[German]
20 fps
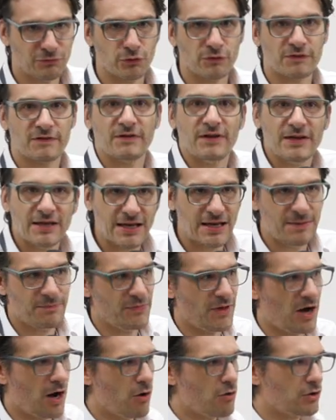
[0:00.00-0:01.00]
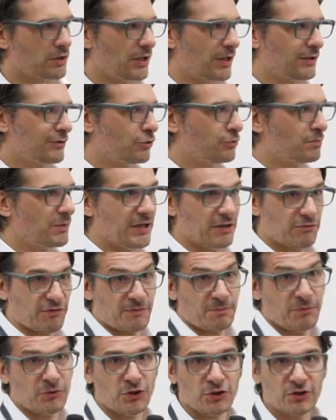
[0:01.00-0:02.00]
wo es eben auch darum geht,
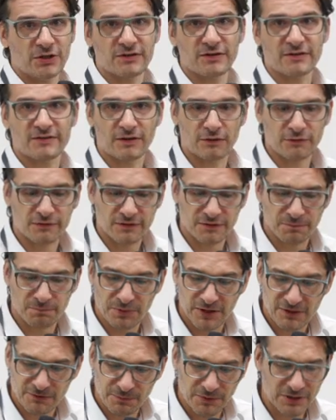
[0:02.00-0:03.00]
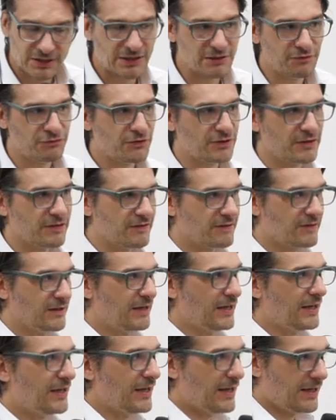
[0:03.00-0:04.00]
was bedeutet das aus der Perspektive des,
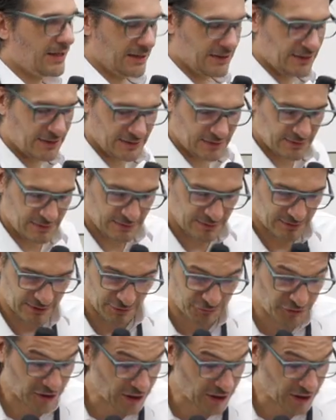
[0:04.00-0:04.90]
äh, äh der